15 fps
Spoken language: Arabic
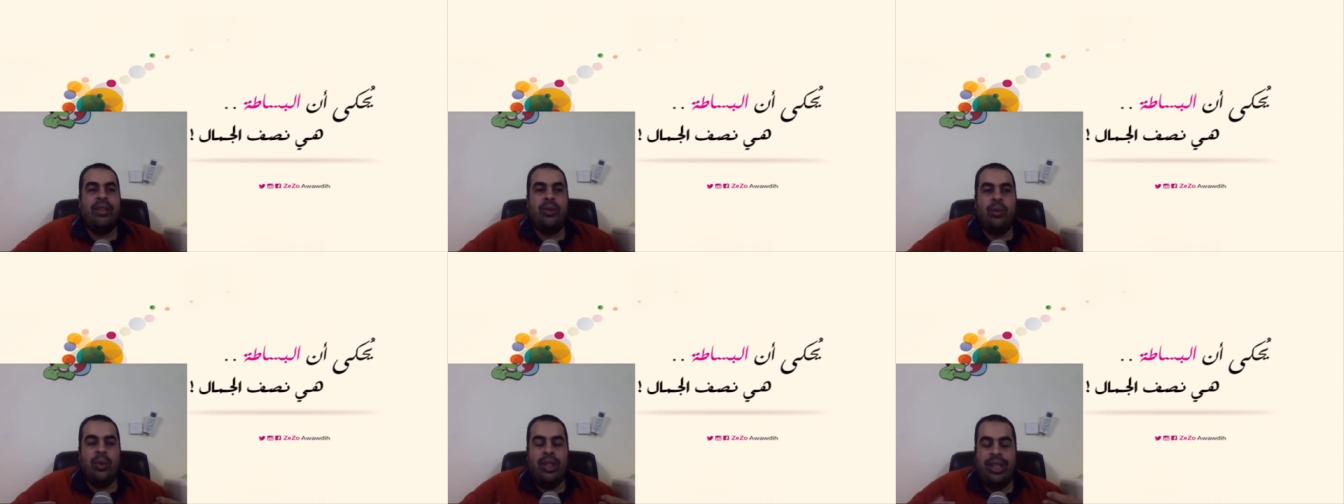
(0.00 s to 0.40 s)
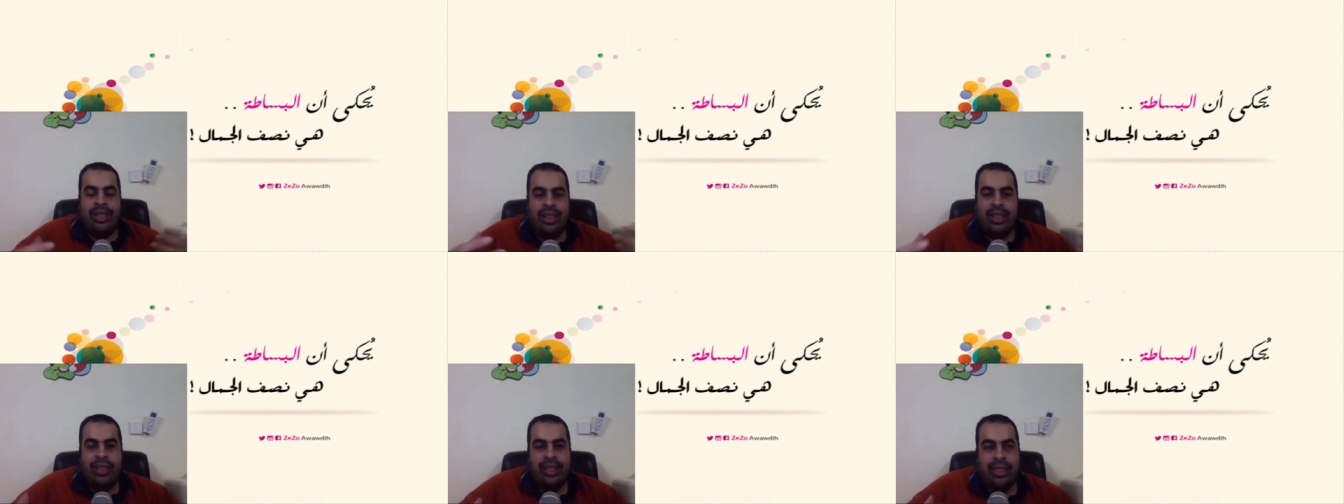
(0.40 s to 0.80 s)

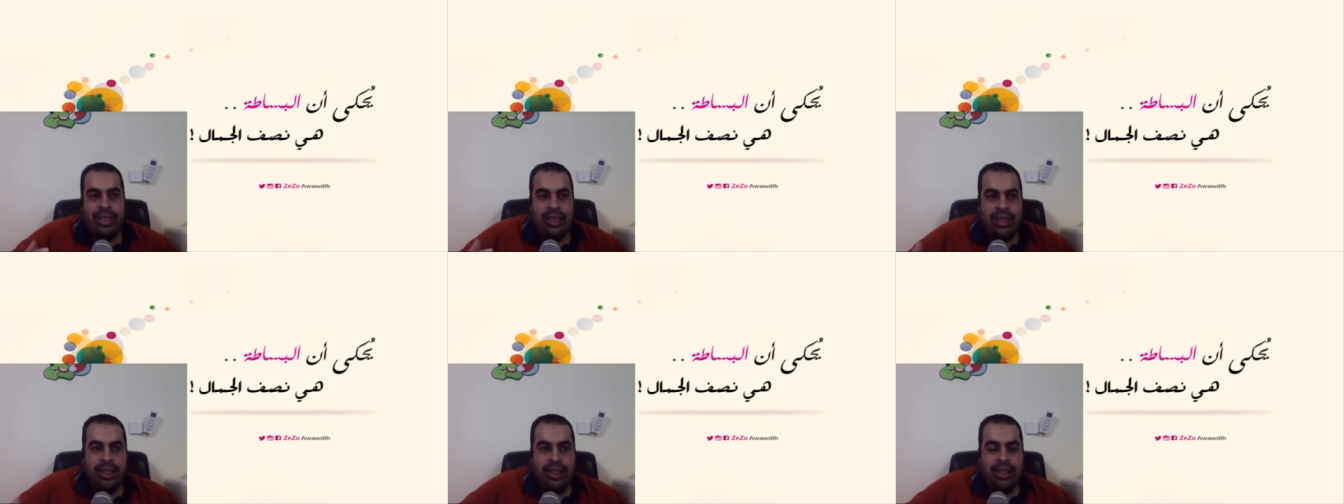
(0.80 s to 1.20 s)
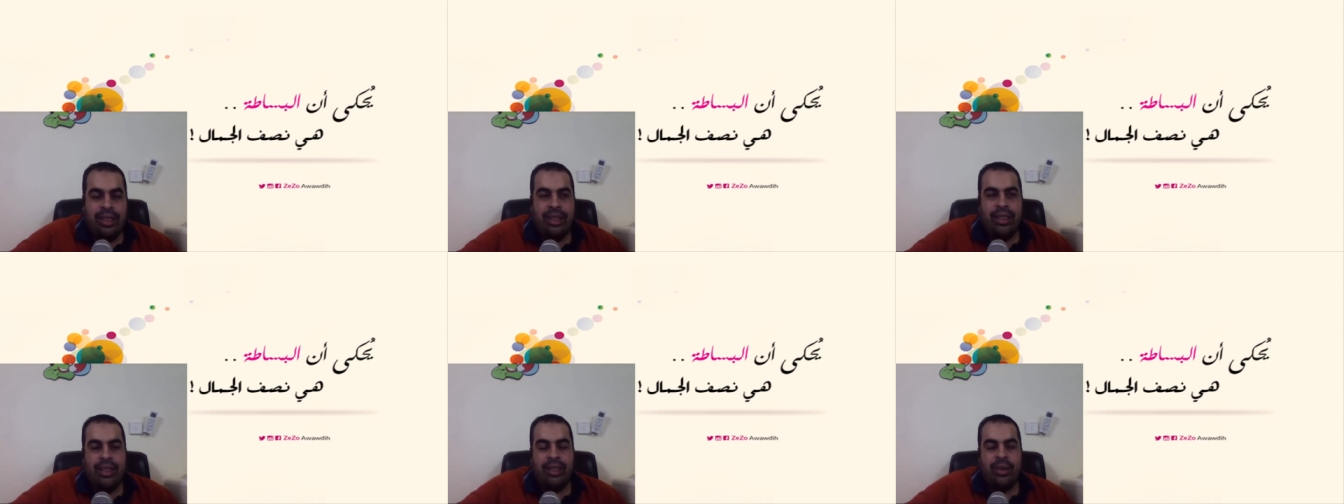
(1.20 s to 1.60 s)
والاديان
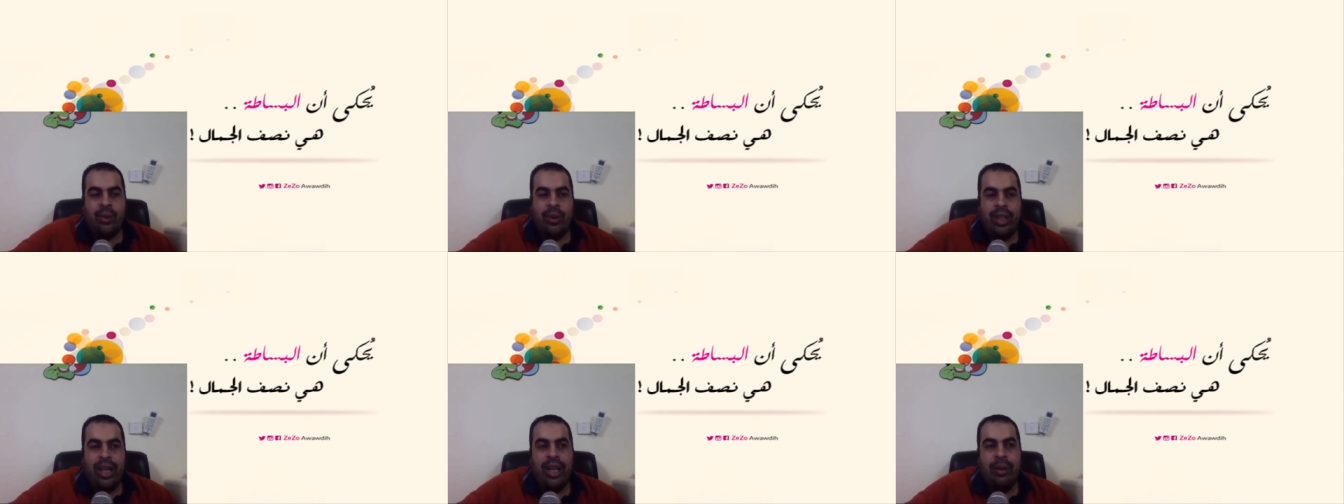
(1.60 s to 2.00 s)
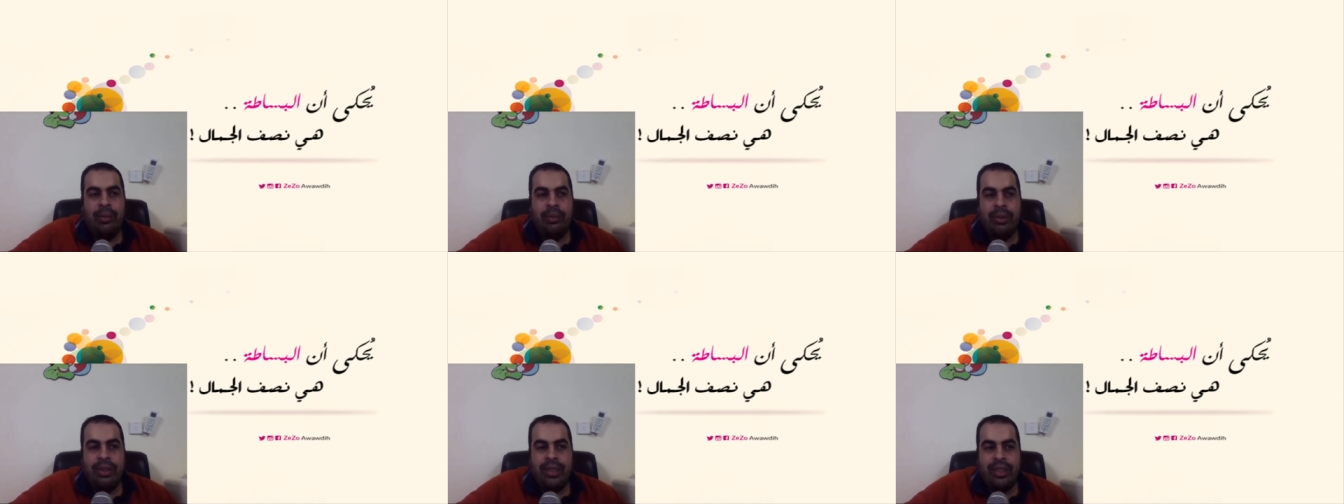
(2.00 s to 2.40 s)
كلها
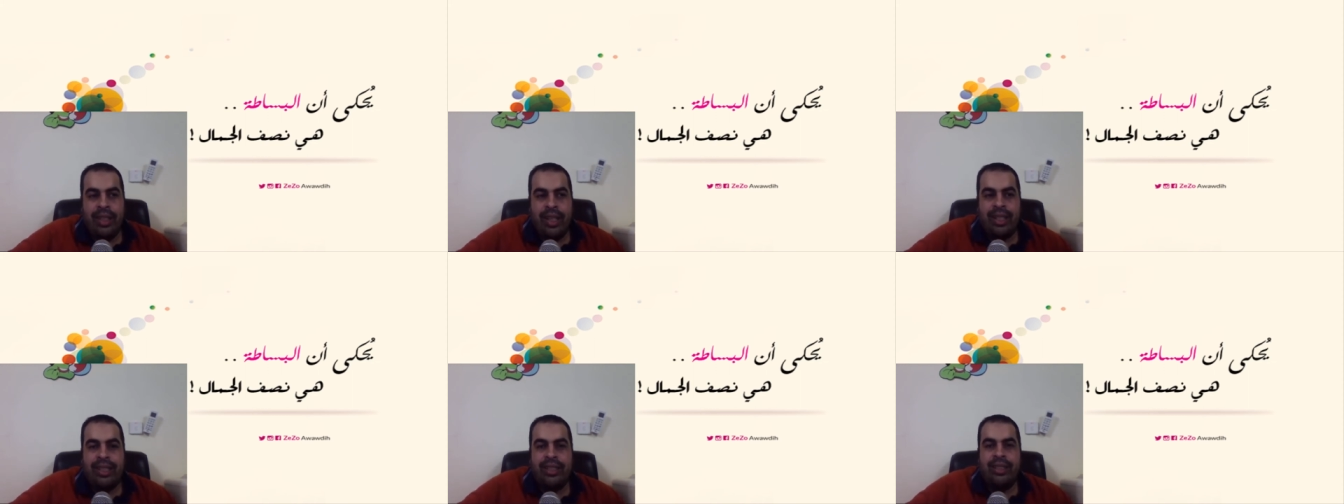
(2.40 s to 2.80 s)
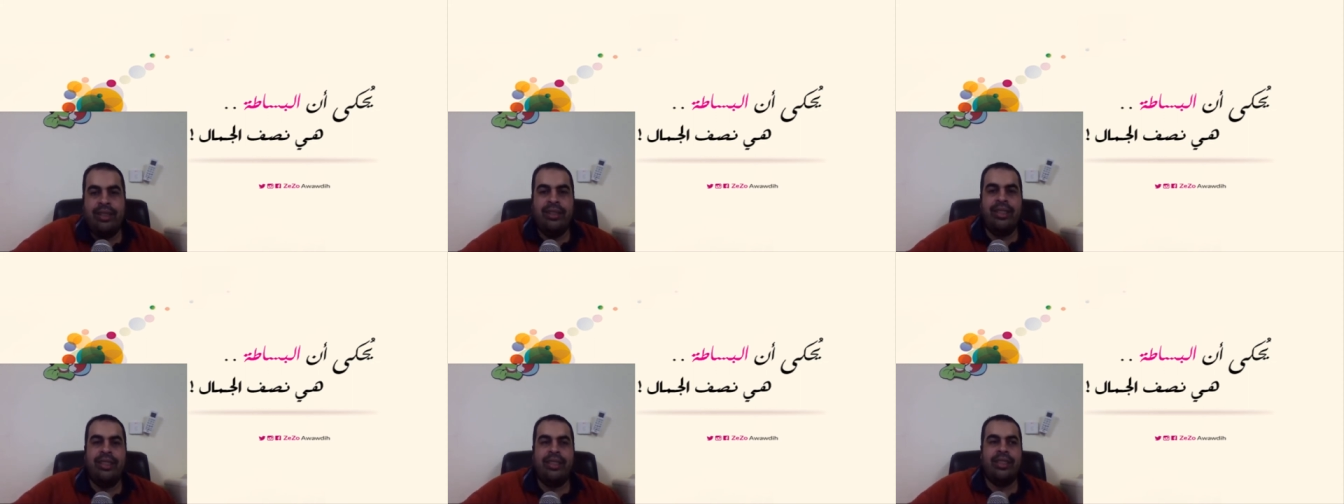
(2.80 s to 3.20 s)
بتاكد
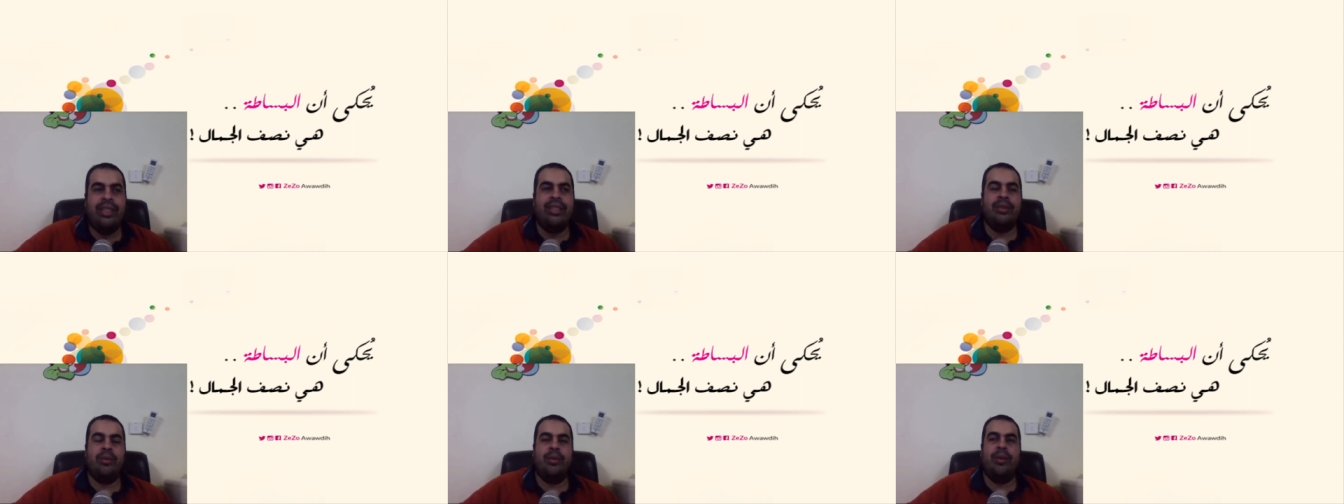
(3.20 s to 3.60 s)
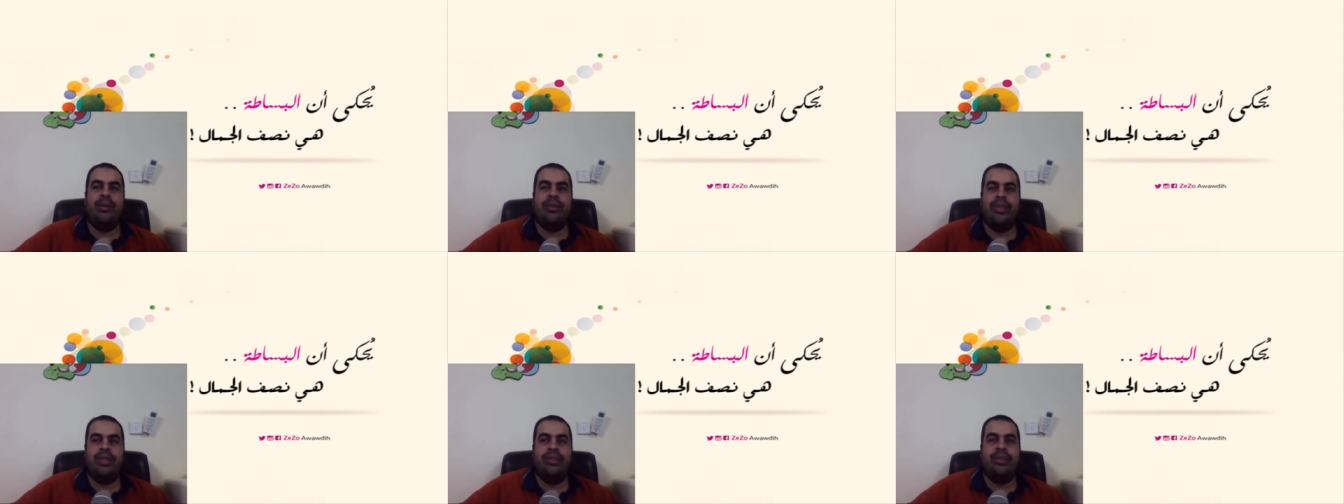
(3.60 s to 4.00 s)
ان انت لازم تبقى
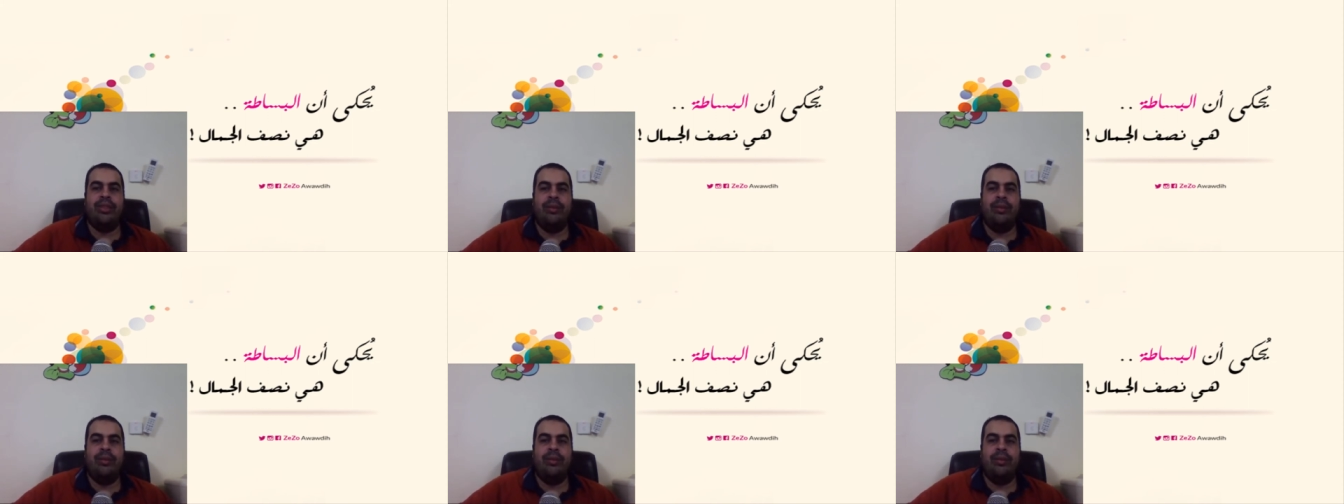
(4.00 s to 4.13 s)
بسيط